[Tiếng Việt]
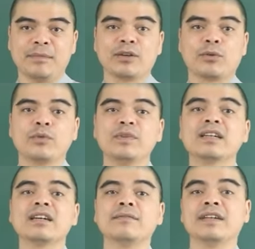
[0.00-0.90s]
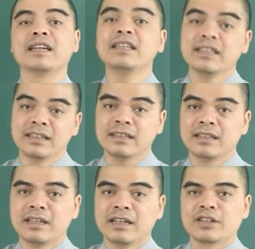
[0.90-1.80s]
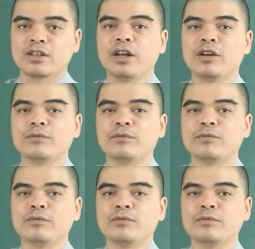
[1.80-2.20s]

mà quý vị cần phải ghi nhớ đó là